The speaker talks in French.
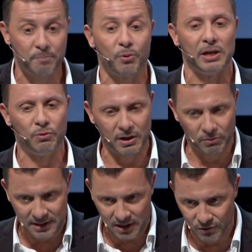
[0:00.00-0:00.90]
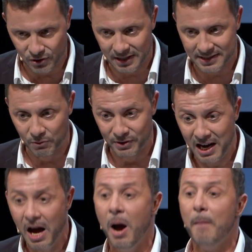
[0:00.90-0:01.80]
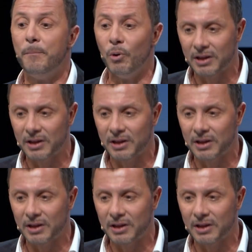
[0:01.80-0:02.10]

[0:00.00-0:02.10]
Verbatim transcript: pour qu'ils noyautent les services secrets saoudiens, pour